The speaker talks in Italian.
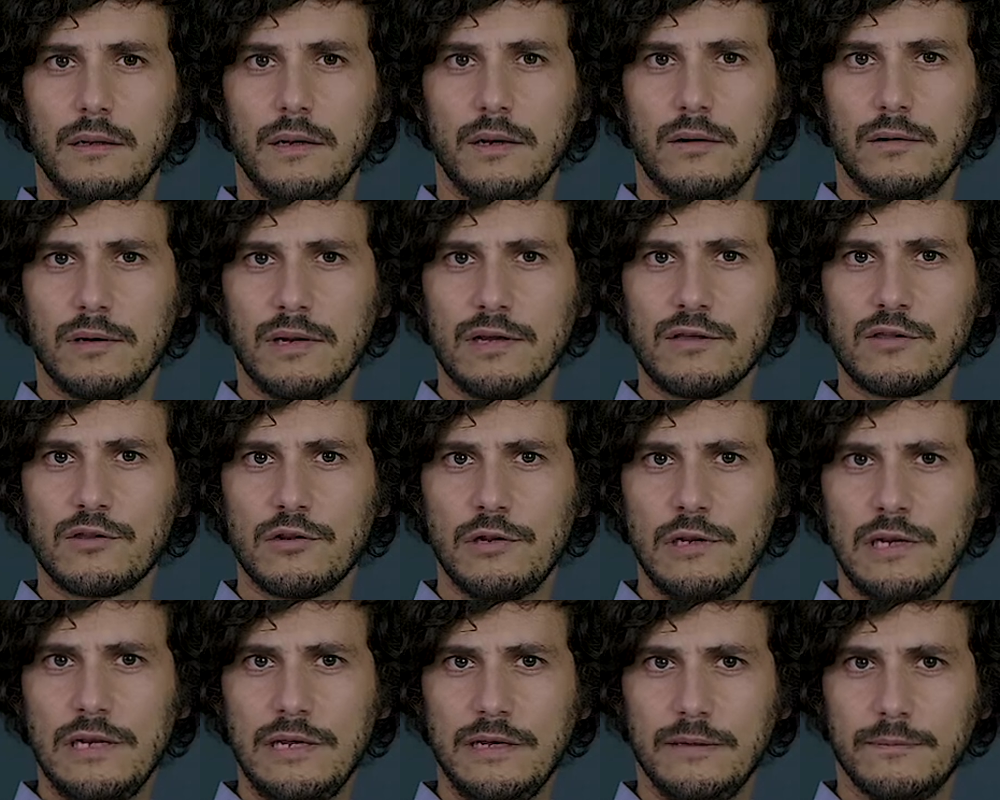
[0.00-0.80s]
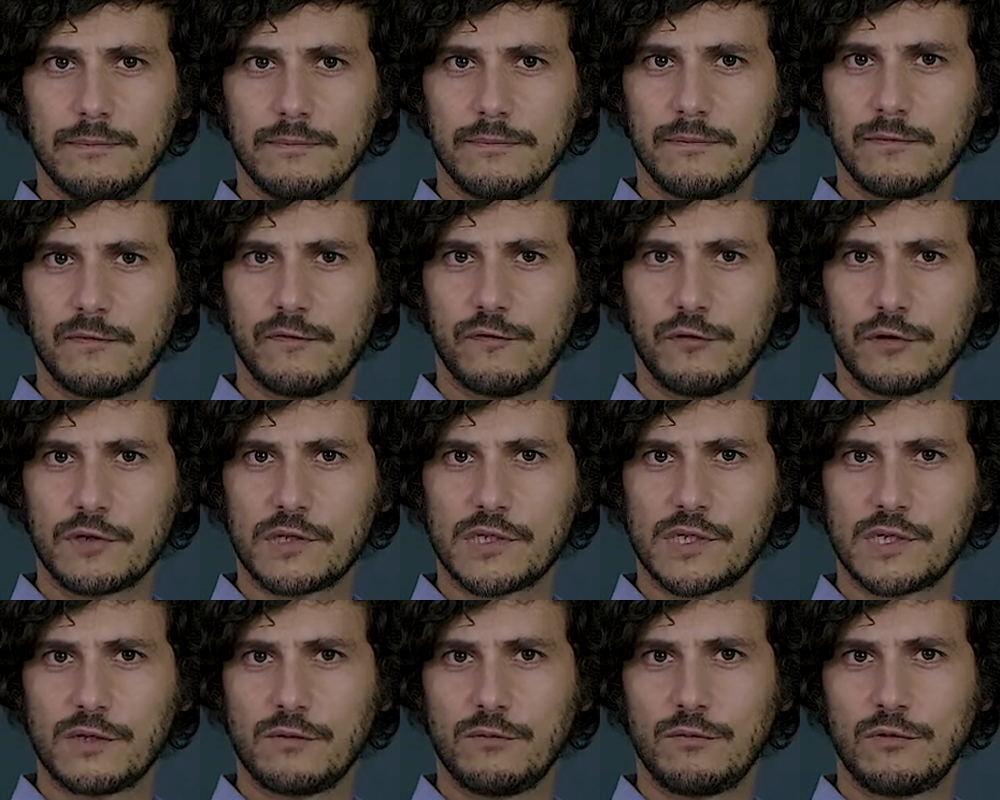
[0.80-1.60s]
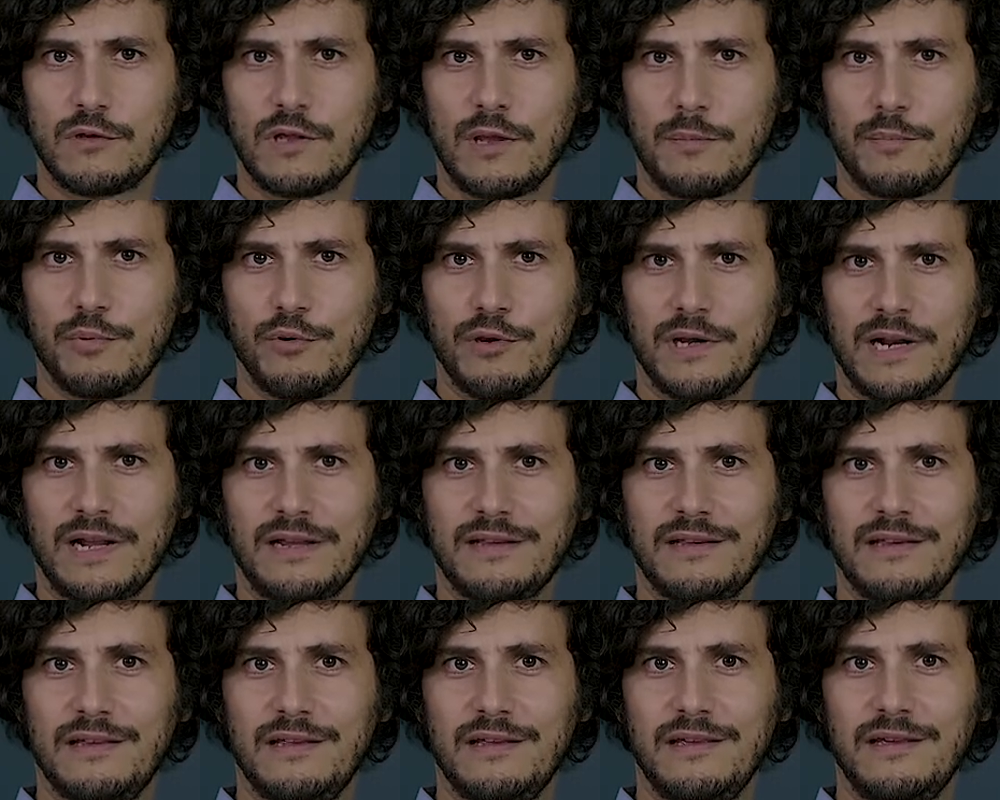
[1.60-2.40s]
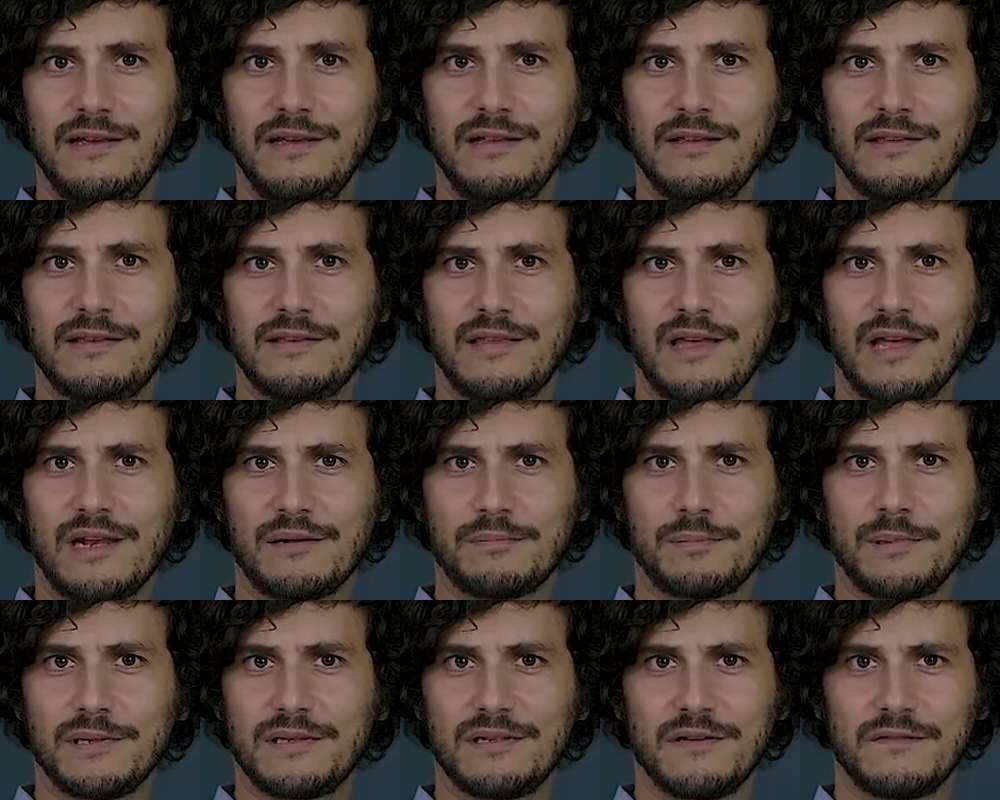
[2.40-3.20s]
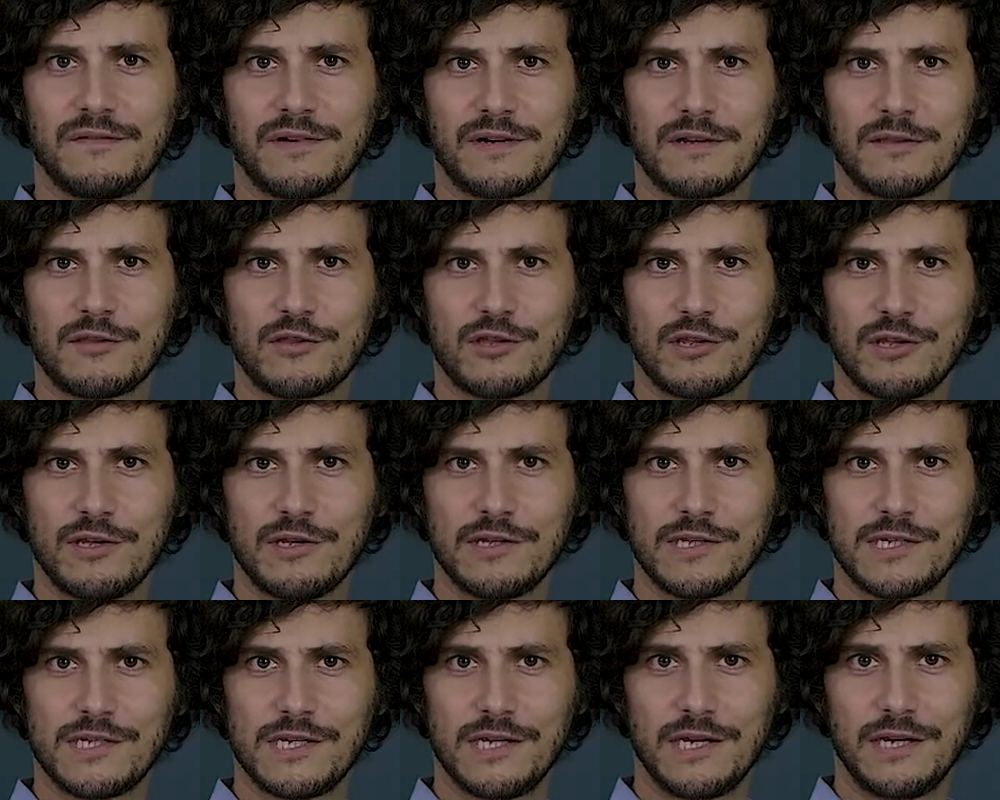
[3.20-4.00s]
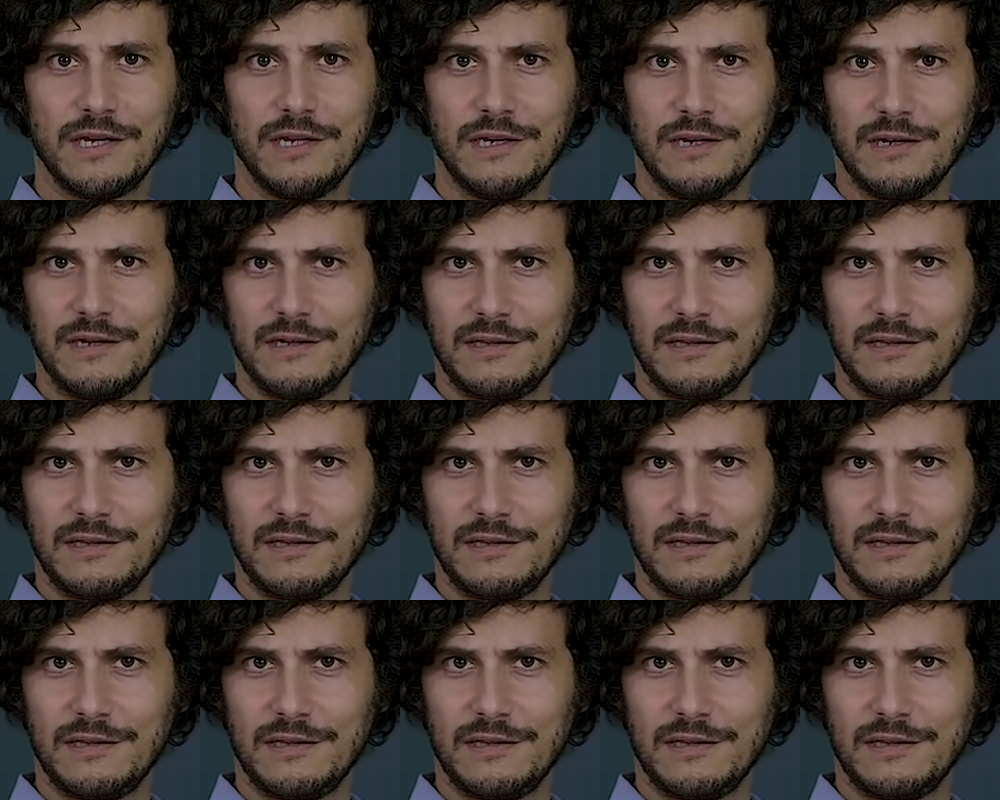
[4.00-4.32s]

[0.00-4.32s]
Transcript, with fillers: Nicolas Joly, forse uno dei più grandi interpreti francesi